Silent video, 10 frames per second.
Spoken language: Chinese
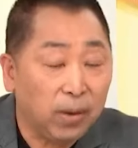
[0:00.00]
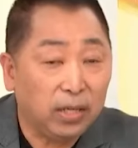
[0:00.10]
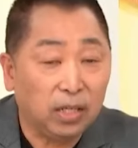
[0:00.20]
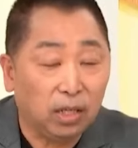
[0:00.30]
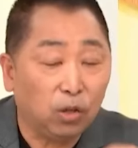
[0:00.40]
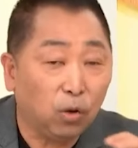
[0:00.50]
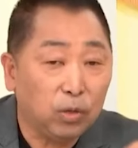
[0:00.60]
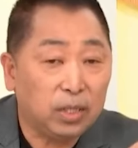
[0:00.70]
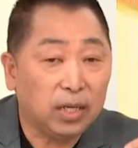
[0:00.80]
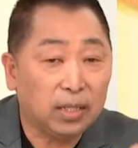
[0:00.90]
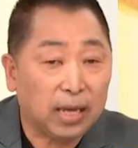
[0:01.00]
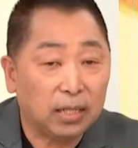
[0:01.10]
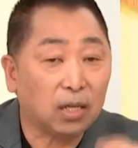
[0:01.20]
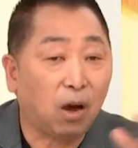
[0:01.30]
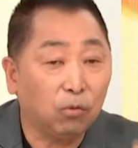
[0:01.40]
的媒体有一些
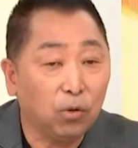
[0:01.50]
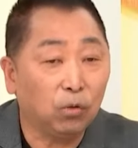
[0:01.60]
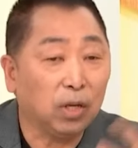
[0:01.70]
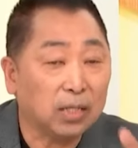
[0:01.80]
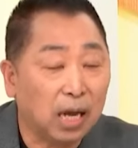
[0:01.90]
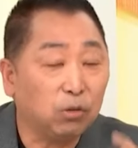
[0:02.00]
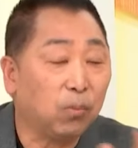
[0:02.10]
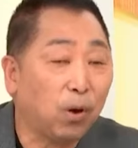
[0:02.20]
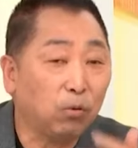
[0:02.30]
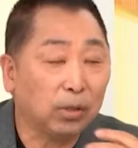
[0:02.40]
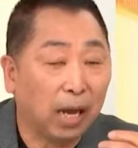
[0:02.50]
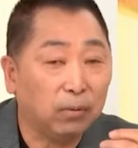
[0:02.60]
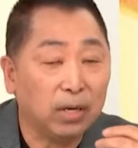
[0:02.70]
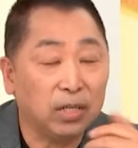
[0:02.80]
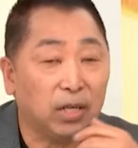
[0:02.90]
在嘲弄的唱，就包括
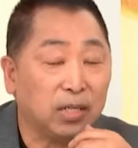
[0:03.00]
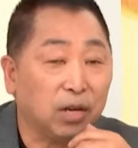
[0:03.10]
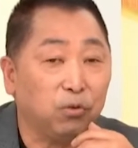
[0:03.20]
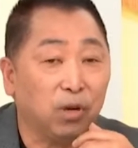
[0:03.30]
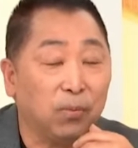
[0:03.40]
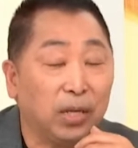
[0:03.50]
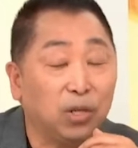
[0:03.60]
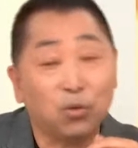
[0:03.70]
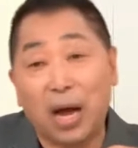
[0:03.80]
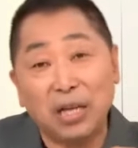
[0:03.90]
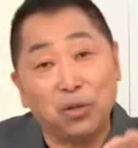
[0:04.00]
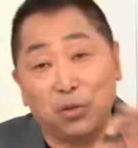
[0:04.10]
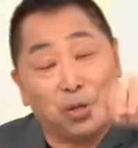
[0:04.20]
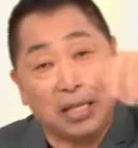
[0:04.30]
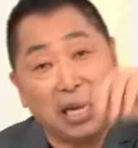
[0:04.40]
台湾的一些深绿的媒体说啊，有
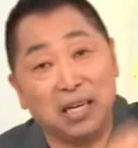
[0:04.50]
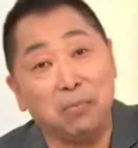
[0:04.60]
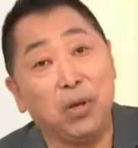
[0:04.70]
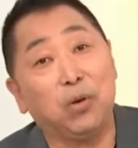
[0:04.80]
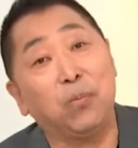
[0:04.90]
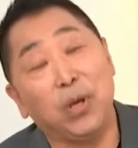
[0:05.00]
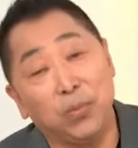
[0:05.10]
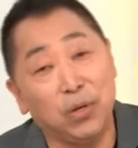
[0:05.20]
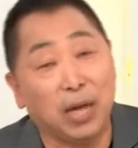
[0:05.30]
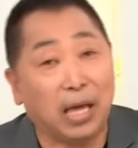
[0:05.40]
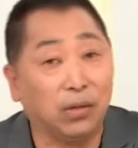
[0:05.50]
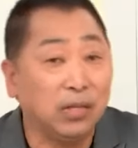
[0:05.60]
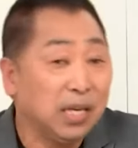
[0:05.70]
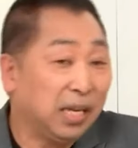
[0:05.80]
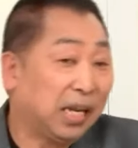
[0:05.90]
有三个人没有没有没有来
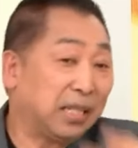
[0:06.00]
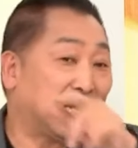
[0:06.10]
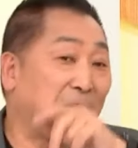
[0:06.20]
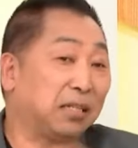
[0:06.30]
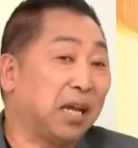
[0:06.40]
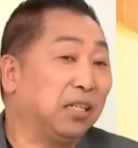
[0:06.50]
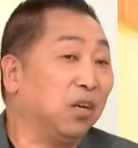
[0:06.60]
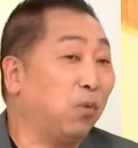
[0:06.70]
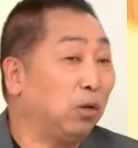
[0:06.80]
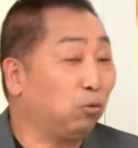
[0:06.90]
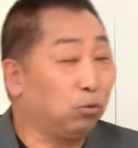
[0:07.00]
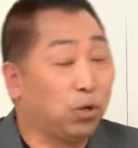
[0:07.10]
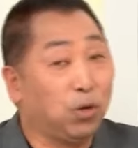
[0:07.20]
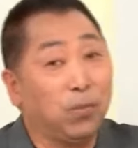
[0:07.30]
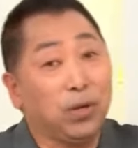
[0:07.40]
哦，你看沙沙特的王储
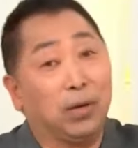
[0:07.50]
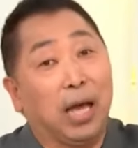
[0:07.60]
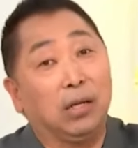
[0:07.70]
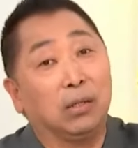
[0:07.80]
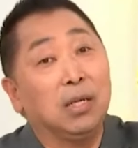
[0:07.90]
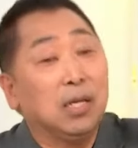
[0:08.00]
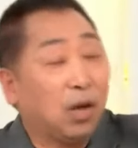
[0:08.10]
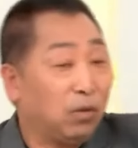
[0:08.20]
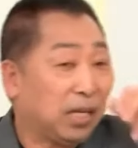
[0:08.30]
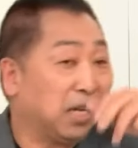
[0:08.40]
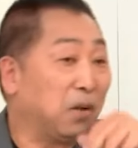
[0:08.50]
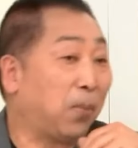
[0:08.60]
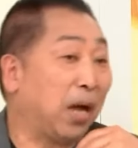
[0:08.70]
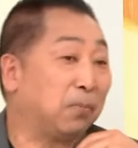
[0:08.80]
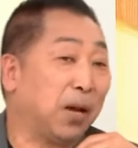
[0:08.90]
最后没有来哦，然后你看呢
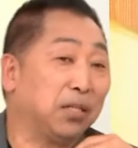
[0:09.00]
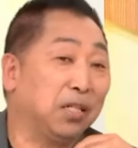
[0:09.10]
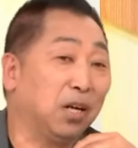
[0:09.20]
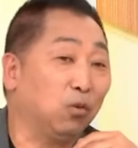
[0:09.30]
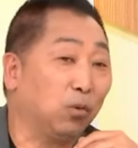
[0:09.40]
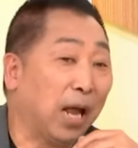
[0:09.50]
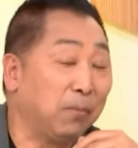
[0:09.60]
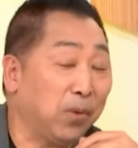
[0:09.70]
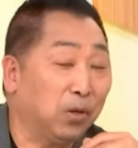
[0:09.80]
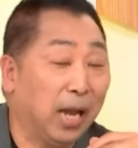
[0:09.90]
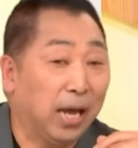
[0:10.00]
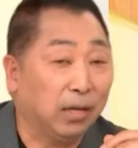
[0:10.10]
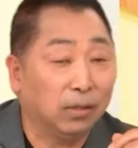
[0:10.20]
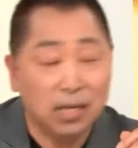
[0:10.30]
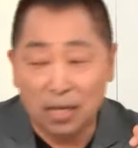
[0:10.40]
巴巴西的鲁拉没有
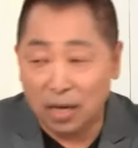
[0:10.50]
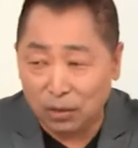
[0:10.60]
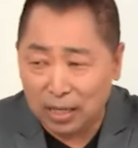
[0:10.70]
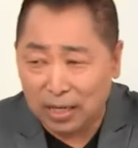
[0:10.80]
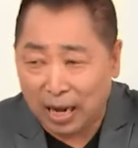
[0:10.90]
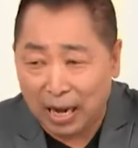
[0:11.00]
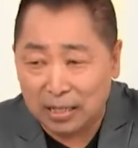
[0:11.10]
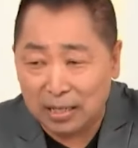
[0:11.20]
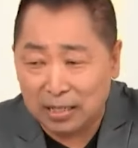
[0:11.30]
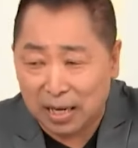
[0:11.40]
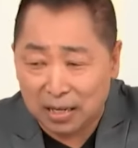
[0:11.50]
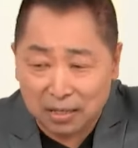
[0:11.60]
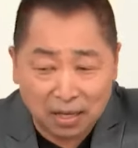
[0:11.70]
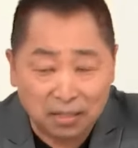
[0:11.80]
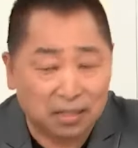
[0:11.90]
来哦，然后那个还是
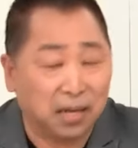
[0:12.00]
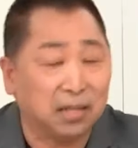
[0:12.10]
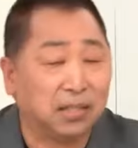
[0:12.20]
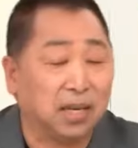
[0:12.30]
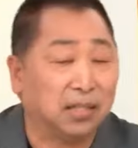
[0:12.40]
谁谁谁